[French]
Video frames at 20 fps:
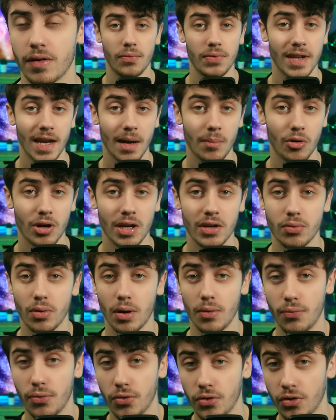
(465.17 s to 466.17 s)
Finalement,
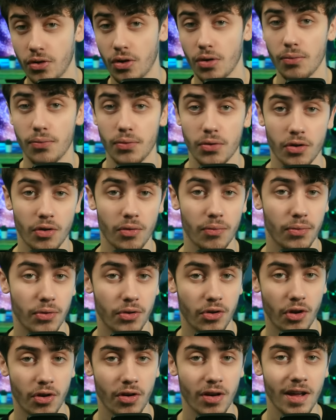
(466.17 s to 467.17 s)
l'étoile fusionne, fusionne,
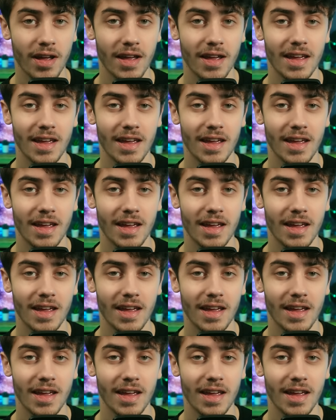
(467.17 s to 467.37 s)
fusionne,